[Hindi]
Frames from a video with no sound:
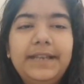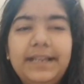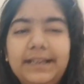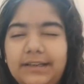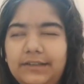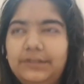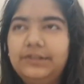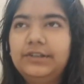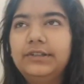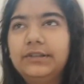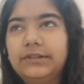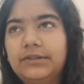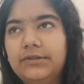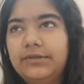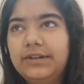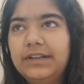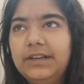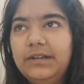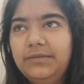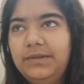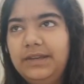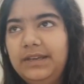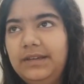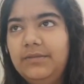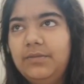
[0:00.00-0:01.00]
पे लेके चलती हूँ ना
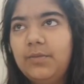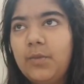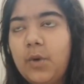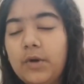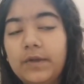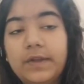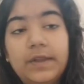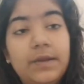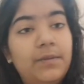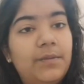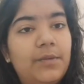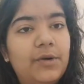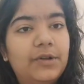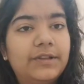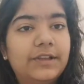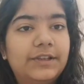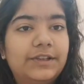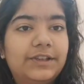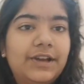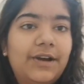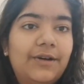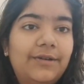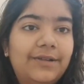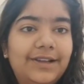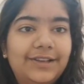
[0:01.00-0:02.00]
अभी मौसम बहुत
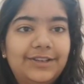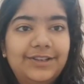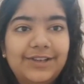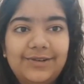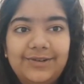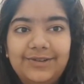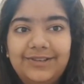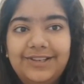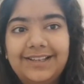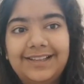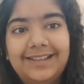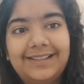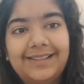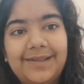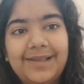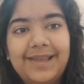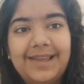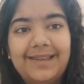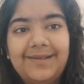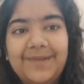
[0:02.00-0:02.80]
अच्छा हो रहा है चलो चलते